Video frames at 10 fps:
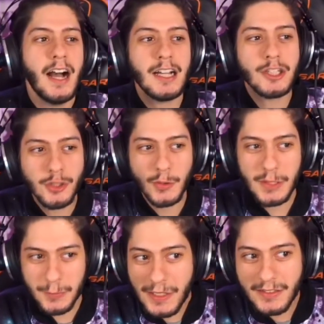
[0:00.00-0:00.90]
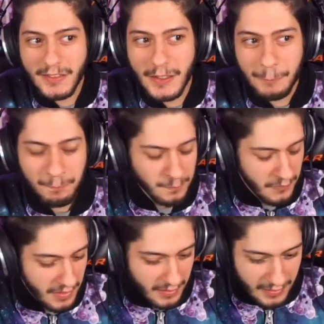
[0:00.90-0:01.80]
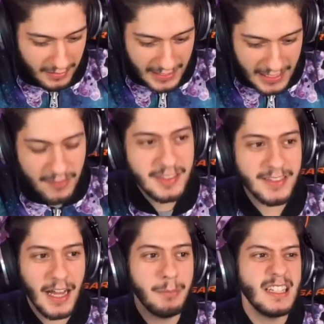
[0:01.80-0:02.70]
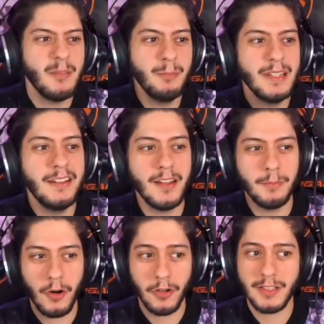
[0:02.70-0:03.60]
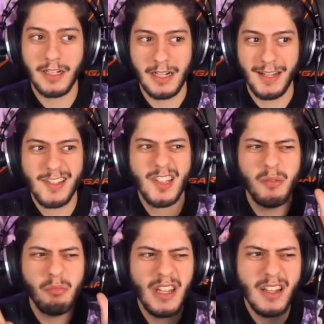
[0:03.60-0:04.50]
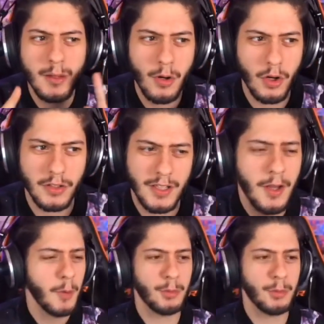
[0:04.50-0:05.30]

assolutamente eh, evitabile in mille modi ragazzi, in mille modi.